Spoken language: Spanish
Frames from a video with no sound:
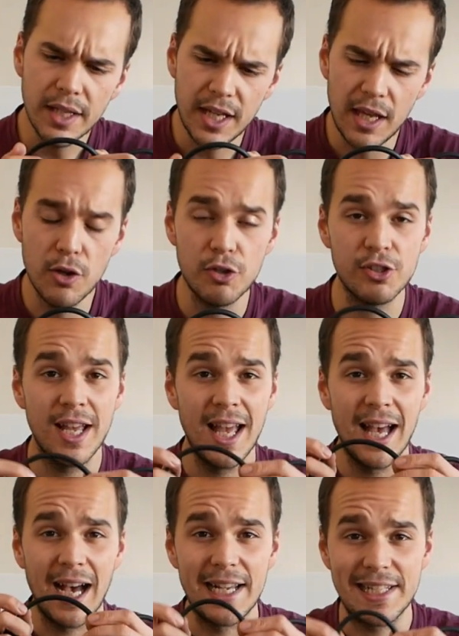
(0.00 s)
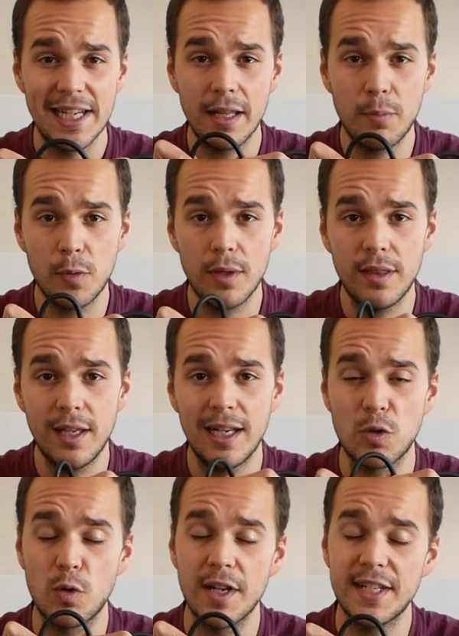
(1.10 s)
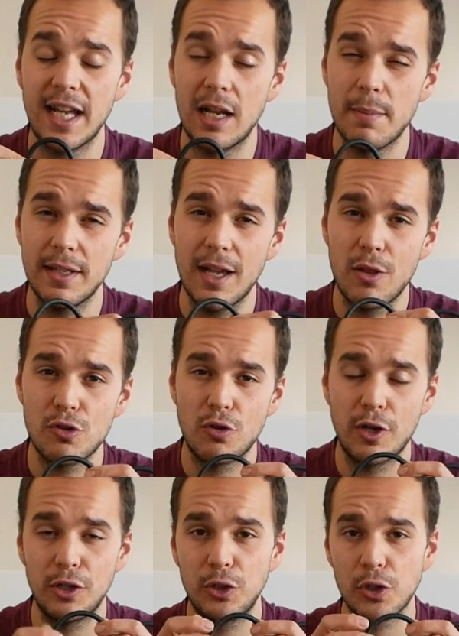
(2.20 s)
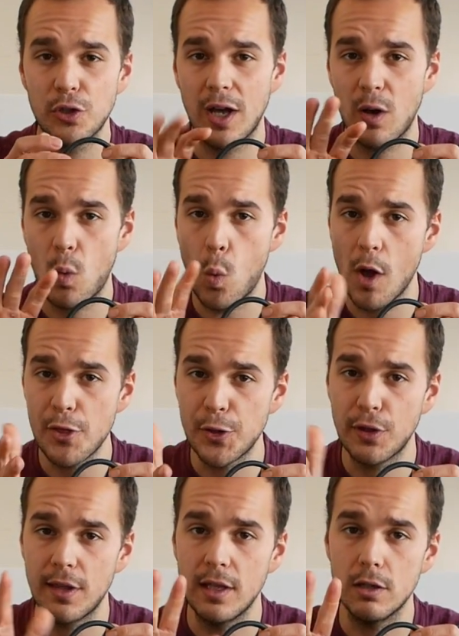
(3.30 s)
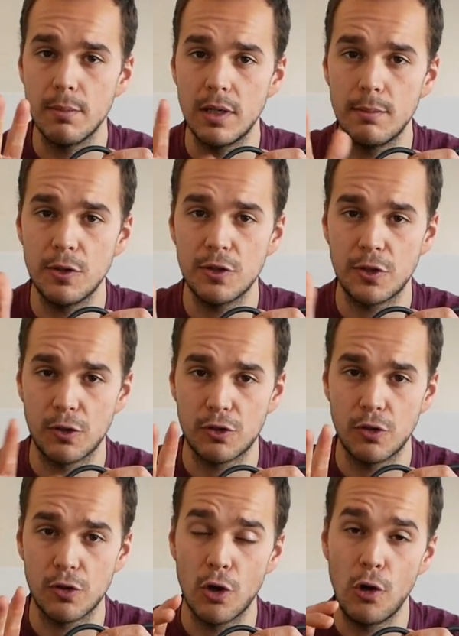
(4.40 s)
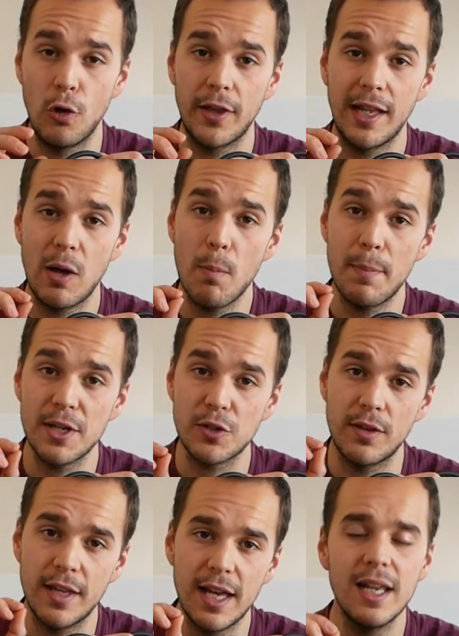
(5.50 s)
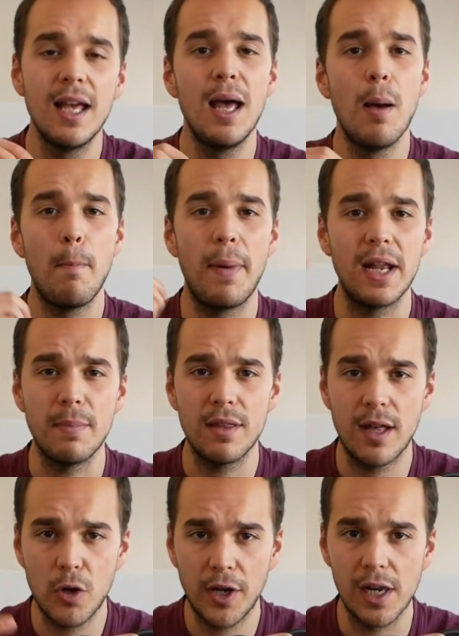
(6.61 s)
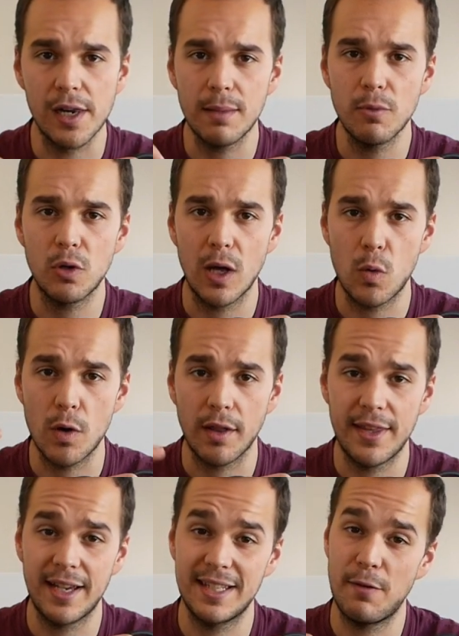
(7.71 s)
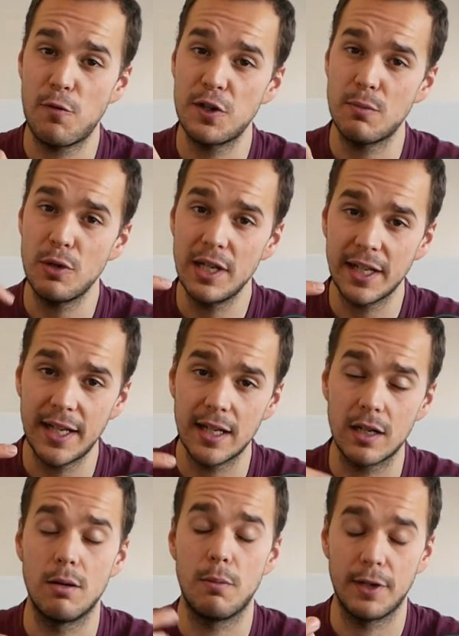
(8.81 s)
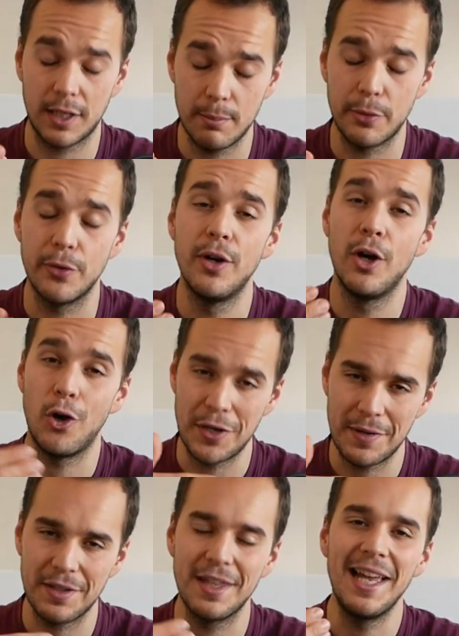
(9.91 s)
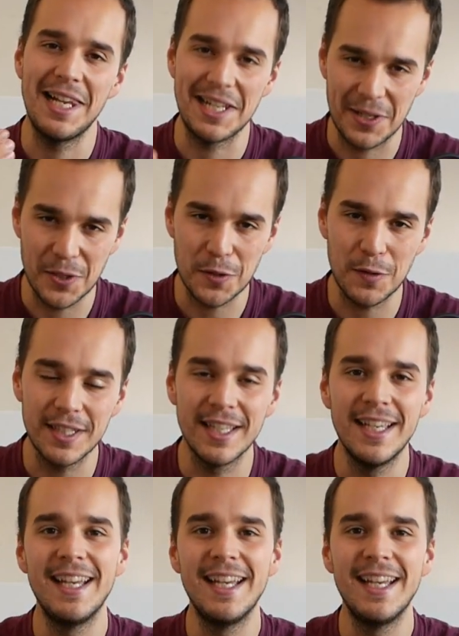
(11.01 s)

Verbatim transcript: Y dos, al ser de PVC, las cuerdas que hay en el mercado son en torno a 4 o 5 milímetros de grosor, lo que da un peso ideal para empezar a coger el ritmo con la cuerda, ya que si fuese muy ligera, como por ejemplo, otra vez, las de CrossFit,